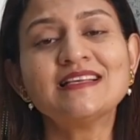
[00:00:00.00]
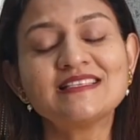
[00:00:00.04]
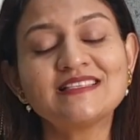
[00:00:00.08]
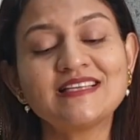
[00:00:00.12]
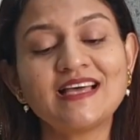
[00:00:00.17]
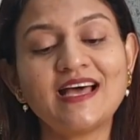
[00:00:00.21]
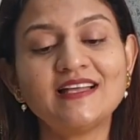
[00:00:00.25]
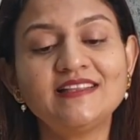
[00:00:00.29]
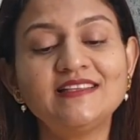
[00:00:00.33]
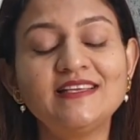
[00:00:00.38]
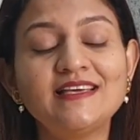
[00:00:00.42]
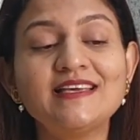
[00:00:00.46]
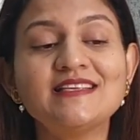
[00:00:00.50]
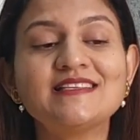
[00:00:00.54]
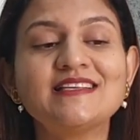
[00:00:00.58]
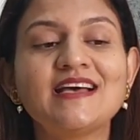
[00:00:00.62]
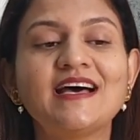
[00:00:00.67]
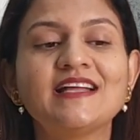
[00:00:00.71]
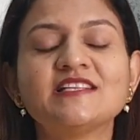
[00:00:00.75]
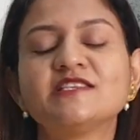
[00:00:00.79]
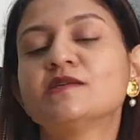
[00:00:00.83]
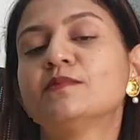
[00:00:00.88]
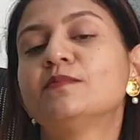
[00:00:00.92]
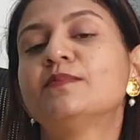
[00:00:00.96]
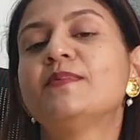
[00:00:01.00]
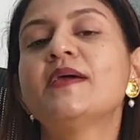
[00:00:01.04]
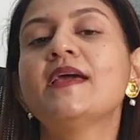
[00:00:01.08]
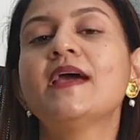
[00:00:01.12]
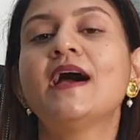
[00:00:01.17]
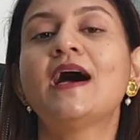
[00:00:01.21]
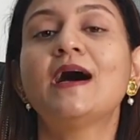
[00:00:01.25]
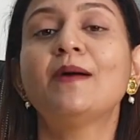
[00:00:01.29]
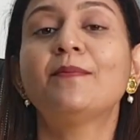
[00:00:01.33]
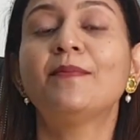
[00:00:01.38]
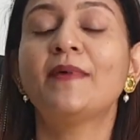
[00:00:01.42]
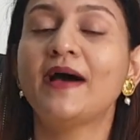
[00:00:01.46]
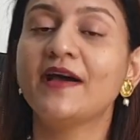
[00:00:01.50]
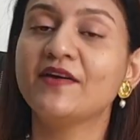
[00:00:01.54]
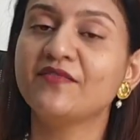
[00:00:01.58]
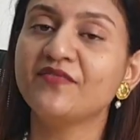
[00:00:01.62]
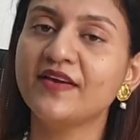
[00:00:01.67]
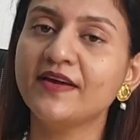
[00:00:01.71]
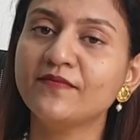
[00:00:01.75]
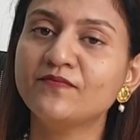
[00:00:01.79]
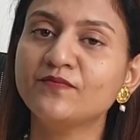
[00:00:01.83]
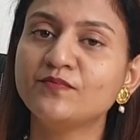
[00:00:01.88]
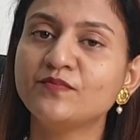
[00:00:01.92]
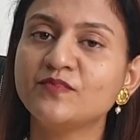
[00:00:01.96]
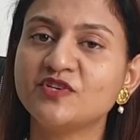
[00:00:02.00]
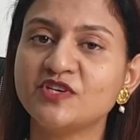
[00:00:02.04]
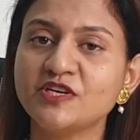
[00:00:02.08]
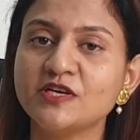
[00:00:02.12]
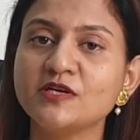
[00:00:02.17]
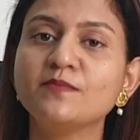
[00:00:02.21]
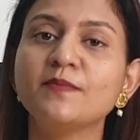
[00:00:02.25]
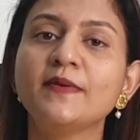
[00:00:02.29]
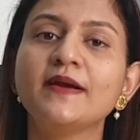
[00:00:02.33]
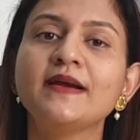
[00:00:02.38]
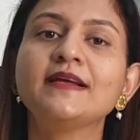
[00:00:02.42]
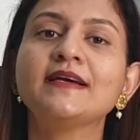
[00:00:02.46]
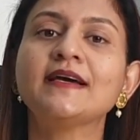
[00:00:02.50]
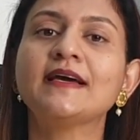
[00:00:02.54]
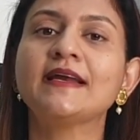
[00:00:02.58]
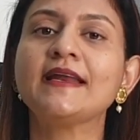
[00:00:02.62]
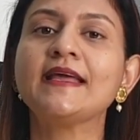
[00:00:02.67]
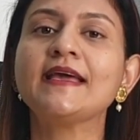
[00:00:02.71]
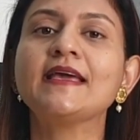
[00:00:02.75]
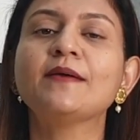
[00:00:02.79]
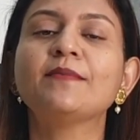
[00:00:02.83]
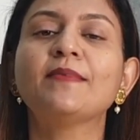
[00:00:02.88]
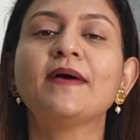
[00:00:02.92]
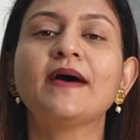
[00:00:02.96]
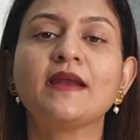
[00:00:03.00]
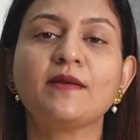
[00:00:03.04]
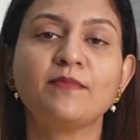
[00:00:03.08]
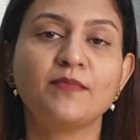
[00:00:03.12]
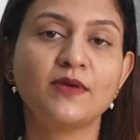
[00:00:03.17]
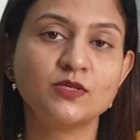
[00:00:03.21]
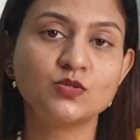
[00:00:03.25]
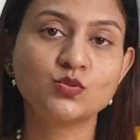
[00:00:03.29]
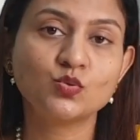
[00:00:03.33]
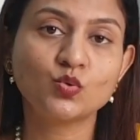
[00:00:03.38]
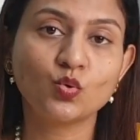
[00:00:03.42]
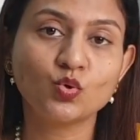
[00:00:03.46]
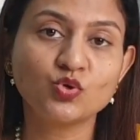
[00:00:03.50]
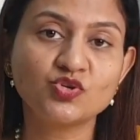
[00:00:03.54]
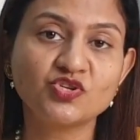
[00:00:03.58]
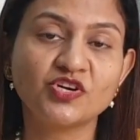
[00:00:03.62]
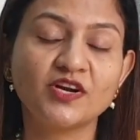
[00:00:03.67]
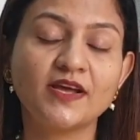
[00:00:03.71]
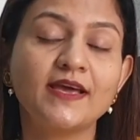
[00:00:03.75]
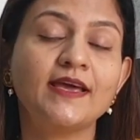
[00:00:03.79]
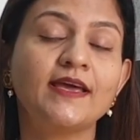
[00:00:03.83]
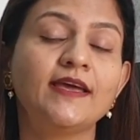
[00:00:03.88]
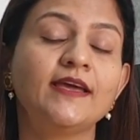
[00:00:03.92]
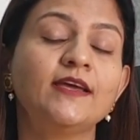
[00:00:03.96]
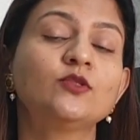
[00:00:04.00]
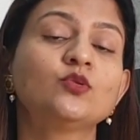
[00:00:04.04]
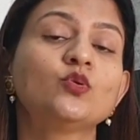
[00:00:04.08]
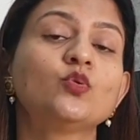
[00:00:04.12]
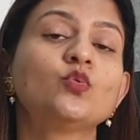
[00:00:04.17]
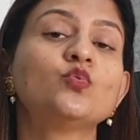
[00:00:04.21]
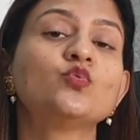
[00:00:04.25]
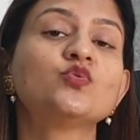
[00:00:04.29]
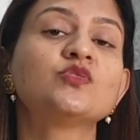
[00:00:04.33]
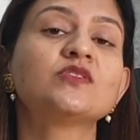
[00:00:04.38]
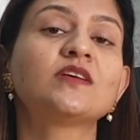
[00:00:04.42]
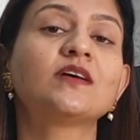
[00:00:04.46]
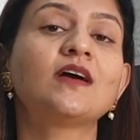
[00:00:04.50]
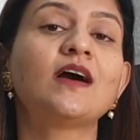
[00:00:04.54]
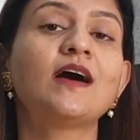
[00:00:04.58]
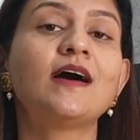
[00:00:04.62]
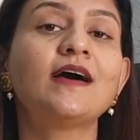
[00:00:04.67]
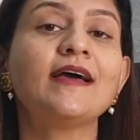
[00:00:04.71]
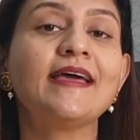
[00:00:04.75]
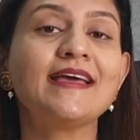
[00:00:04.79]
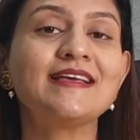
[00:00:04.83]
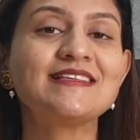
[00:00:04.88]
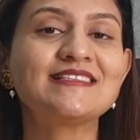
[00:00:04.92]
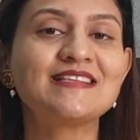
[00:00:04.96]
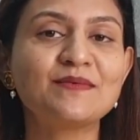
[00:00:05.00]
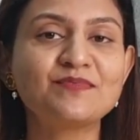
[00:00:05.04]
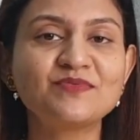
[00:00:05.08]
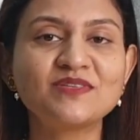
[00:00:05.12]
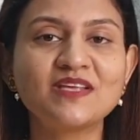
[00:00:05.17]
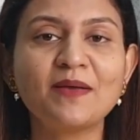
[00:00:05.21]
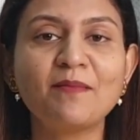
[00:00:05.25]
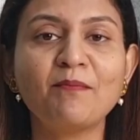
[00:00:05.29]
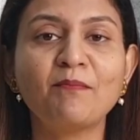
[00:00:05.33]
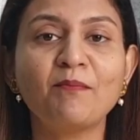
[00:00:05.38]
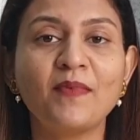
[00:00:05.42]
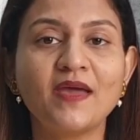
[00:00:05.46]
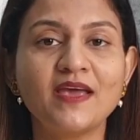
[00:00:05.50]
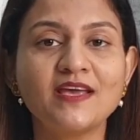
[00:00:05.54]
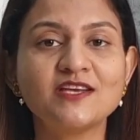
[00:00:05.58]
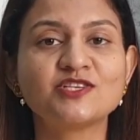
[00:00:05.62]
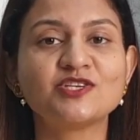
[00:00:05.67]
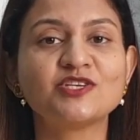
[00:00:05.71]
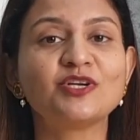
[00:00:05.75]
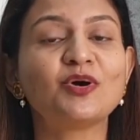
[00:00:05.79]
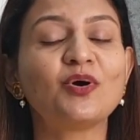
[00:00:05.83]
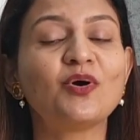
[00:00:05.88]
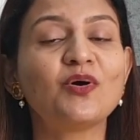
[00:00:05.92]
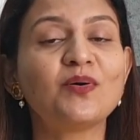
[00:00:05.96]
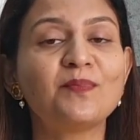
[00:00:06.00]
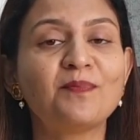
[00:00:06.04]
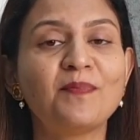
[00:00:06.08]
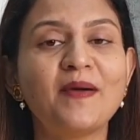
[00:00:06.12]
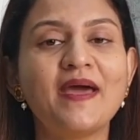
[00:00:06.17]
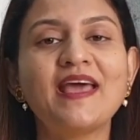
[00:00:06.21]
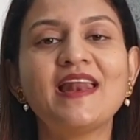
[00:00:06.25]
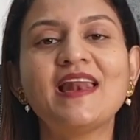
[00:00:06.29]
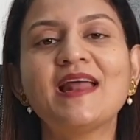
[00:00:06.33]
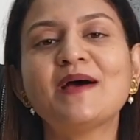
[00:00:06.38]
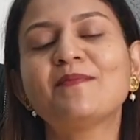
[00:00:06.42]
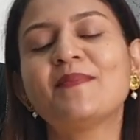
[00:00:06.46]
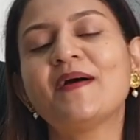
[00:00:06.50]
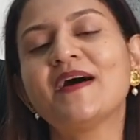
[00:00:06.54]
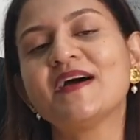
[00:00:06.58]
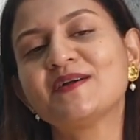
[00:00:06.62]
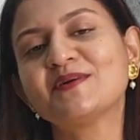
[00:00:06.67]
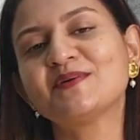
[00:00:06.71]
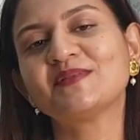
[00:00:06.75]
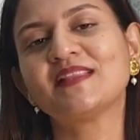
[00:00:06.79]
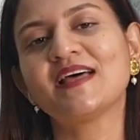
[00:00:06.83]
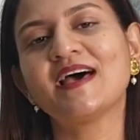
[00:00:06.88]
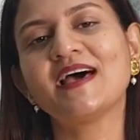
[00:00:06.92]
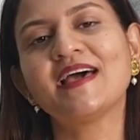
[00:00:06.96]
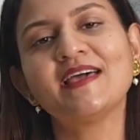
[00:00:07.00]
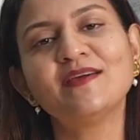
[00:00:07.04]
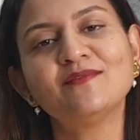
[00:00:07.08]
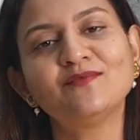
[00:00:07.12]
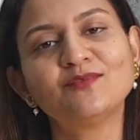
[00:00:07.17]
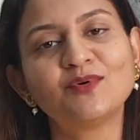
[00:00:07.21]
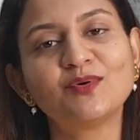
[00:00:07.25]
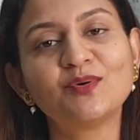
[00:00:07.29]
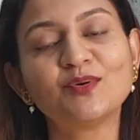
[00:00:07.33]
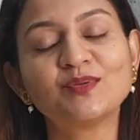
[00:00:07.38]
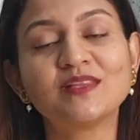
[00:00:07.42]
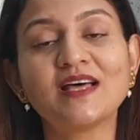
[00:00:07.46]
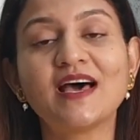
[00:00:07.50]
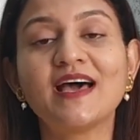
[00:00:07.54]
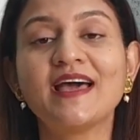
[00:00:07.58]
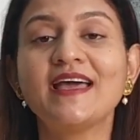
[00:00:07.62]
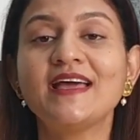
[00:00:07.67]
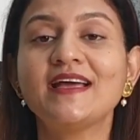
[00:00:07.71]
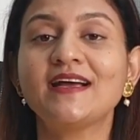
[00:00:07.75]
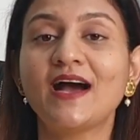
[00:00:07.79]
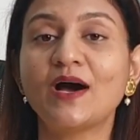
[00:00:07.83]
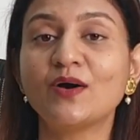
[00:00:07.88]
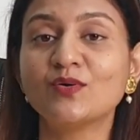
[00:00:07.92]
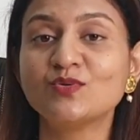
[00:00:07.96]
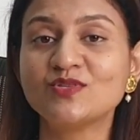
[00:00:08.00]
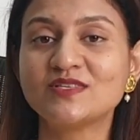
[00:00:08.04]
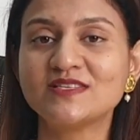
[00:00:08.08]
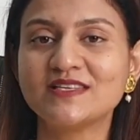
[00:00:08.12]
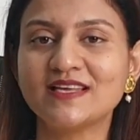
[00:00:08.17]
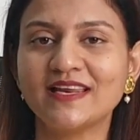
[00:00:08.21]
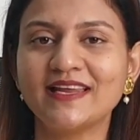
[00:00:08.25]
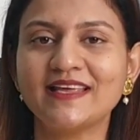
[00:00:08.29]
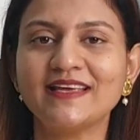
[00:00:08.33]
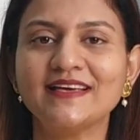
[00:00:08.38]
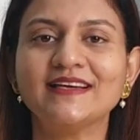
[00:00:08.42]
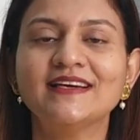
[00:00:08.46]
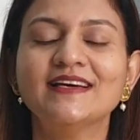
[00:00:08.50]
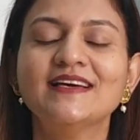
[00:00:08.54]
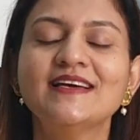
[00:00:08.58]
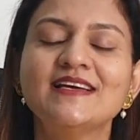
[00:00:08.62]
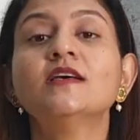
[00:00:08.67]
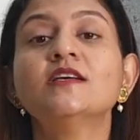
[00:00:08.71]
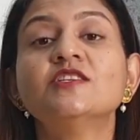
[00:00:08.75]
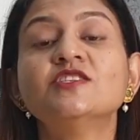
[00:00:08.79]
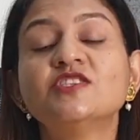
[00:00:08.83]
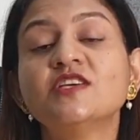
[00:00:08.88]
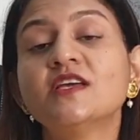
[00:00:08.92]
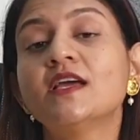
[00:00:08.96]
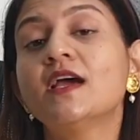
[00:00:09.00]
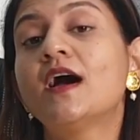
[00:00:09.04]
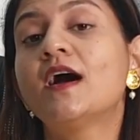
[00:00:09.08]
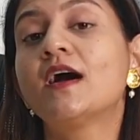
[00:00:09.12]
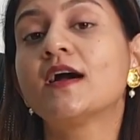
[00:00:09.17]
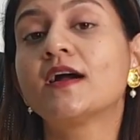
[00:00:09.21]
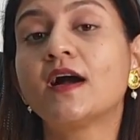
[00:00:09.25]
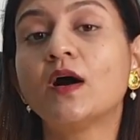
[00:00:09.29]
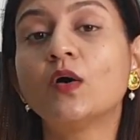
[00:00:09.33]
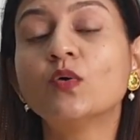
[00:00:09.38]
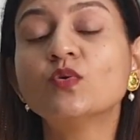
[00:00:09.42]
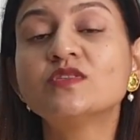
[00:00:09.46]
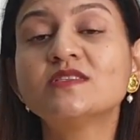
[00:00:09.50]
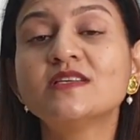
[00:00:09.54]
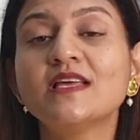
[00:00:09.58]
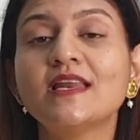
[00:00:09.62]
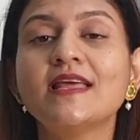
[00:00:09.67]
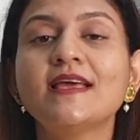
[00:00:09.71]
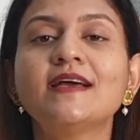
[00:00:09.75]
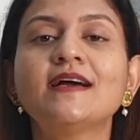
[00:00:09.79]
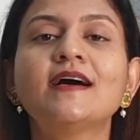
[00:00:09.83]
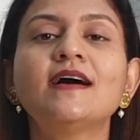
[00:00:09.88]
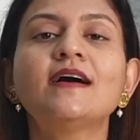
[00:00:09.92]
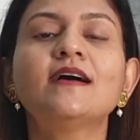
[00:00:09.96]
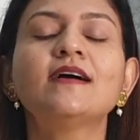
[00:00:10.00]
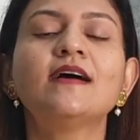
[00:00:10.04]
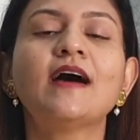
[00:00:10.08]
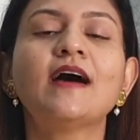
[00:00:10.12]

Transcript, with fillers: साथ ही साथ जब भी आप आई ट्रीटमेंट करने के बारे में सोच रहे हैं तो उसका एक सबसे मेजर और पहला पार्ट होता है वो होता है काउंसिलिंग जी हाँ काउंसिलिंग का